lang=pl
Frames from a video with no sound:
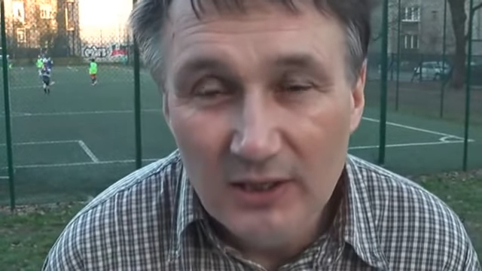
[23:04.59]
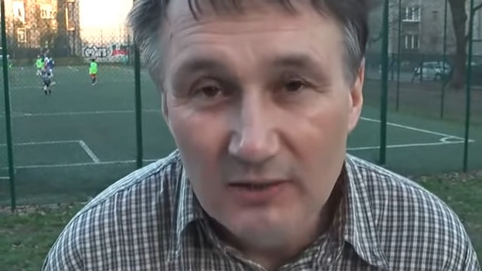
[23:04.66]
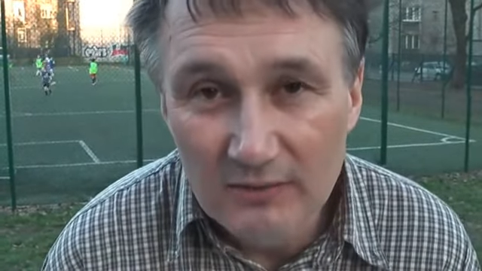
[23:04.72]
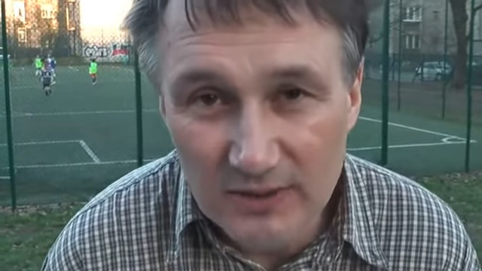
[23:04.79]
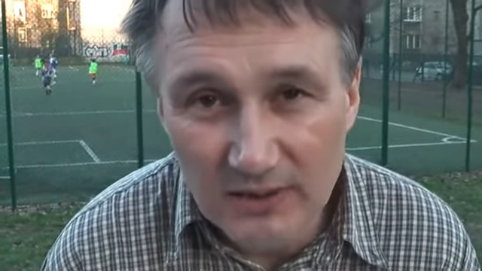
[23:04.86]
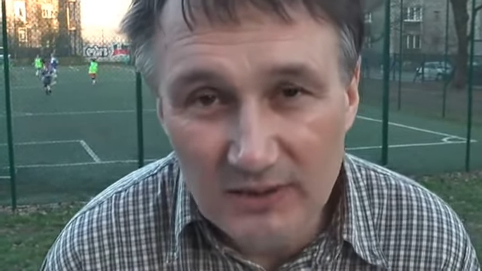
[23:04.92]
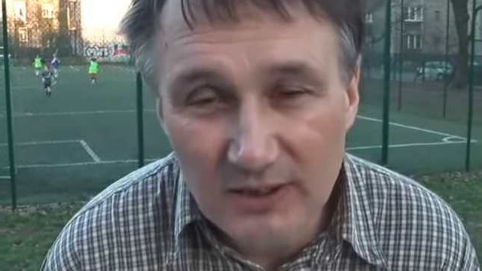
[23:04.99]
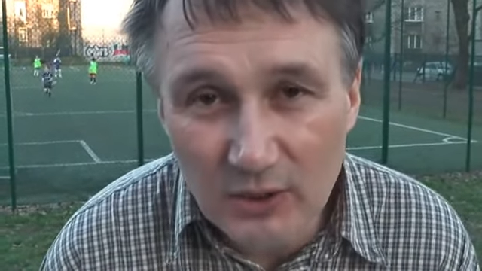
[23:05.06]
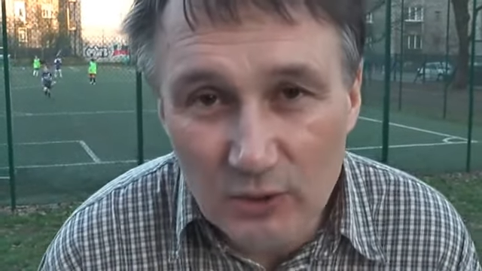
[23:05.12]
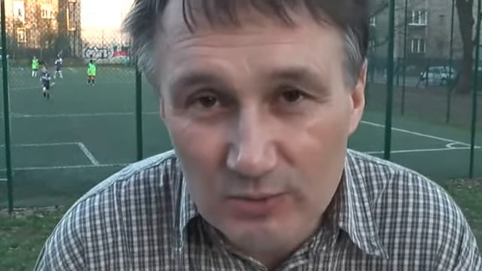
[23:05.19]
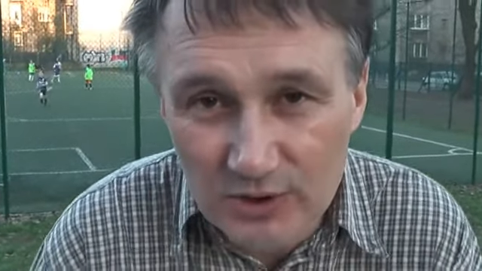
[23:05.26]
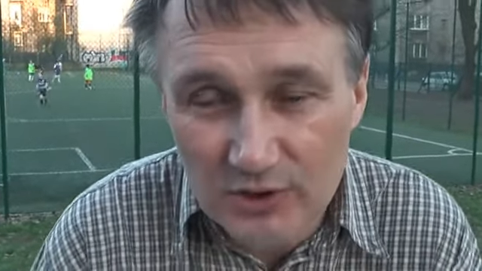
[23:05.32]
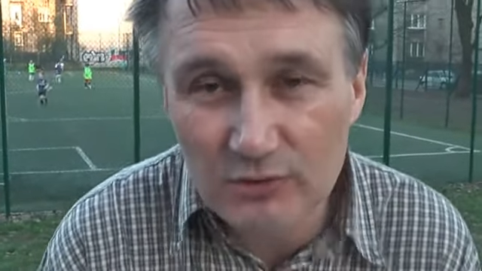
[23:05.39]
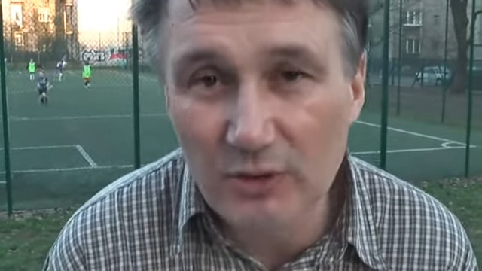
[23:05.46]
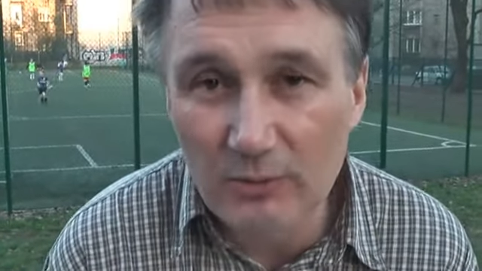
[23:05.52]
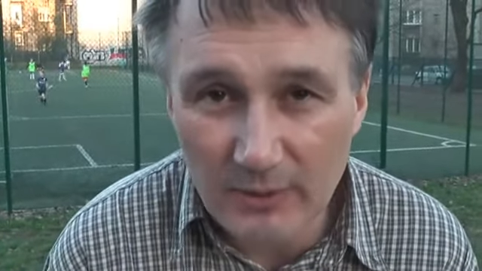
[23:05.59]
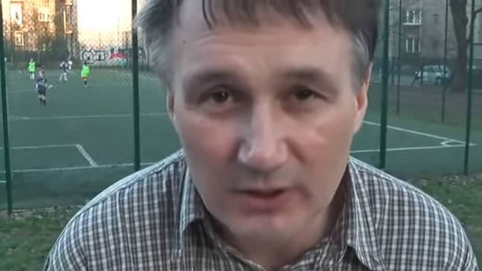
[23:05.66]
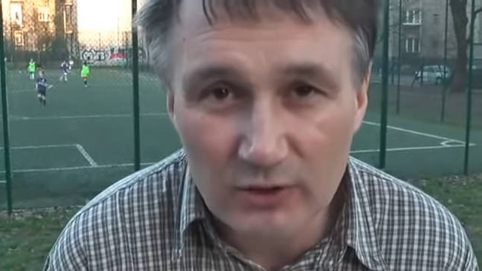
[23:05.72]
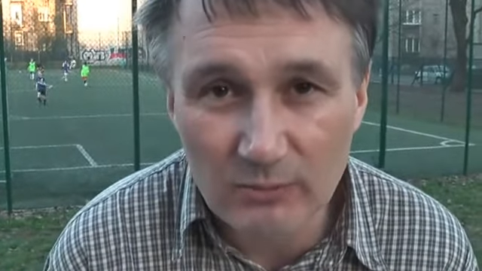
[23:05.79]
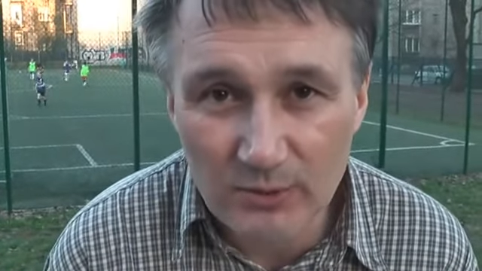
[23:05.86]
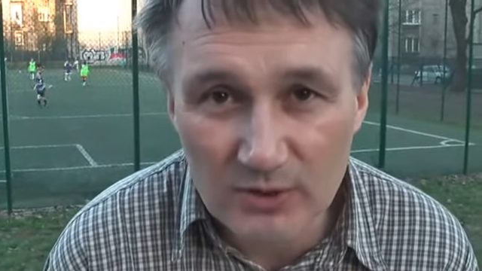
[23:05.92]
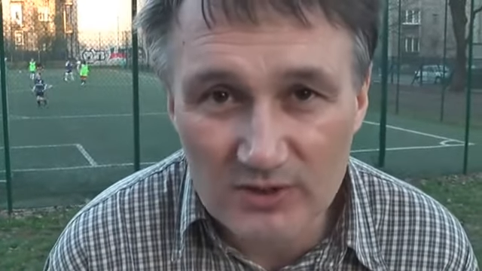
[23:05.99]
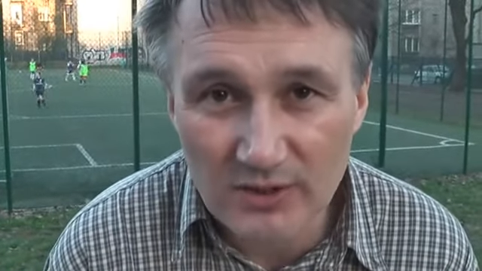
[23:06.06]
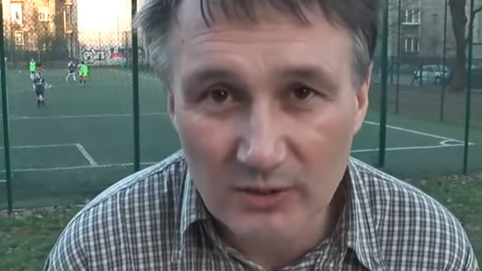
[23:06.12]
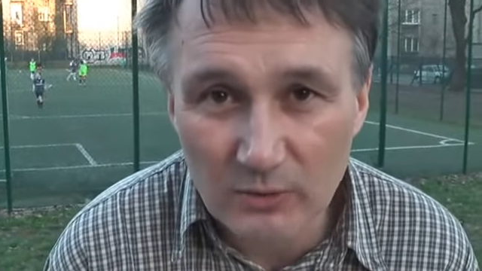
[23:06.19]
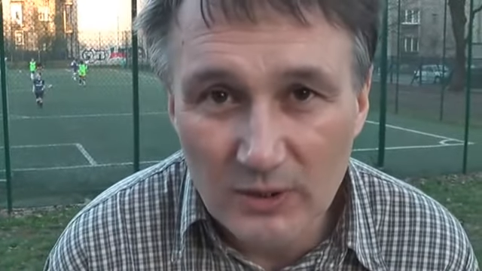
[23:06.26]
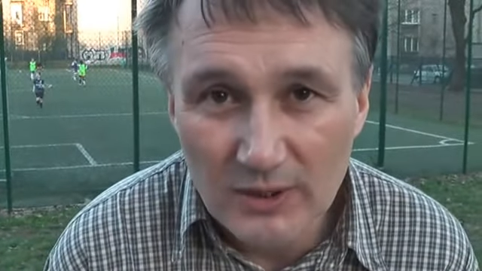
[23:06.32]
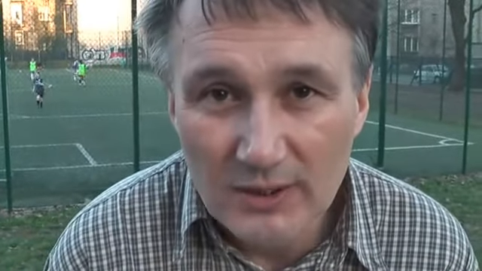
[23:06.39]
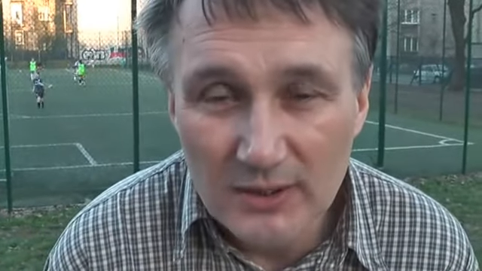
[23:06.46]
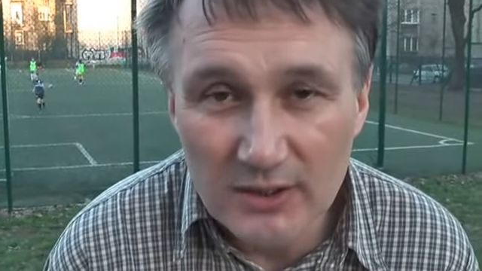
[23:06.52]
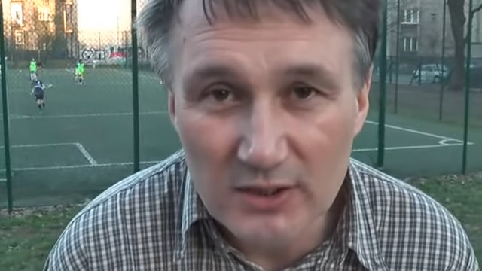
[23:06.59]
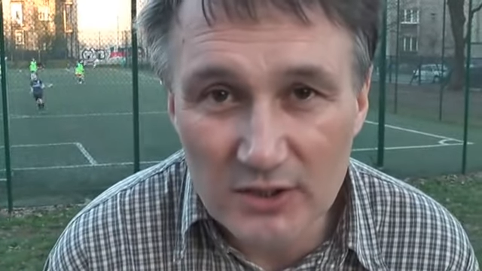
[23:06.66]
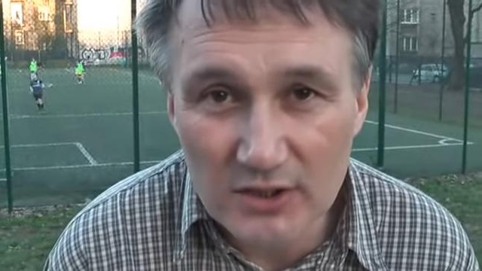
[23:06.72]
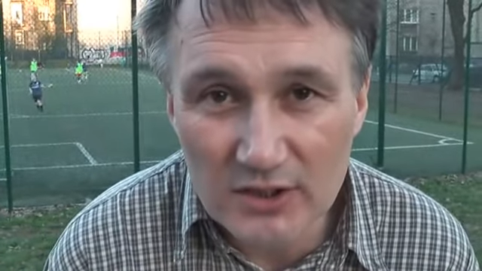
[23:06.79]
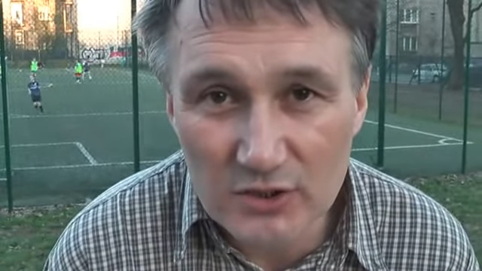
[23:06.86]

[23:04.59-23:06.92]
Wtedy, jak uprzedziłem panią poseł, y,